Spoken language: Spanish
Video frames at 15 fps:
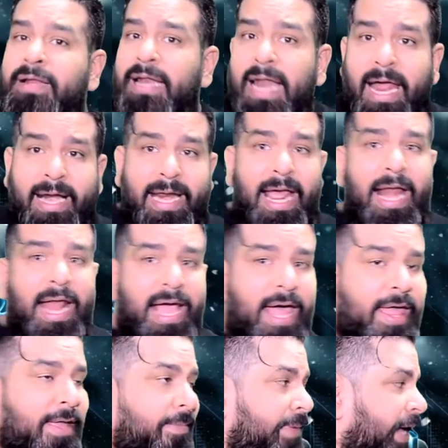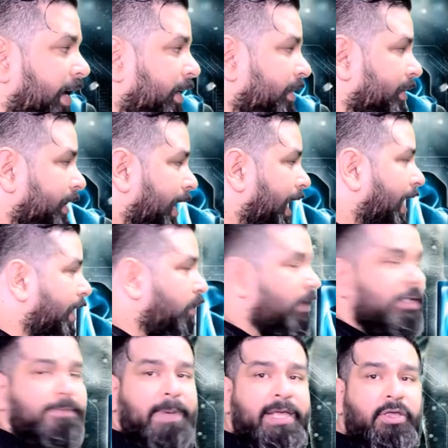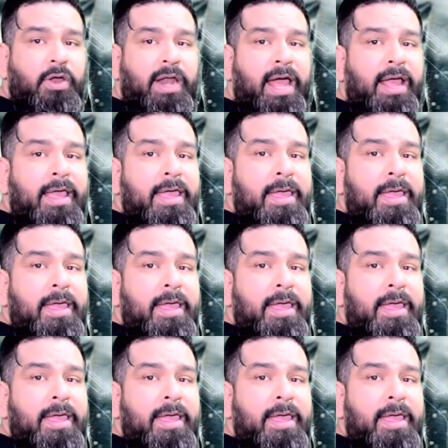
la Real Academia de la Lengua Española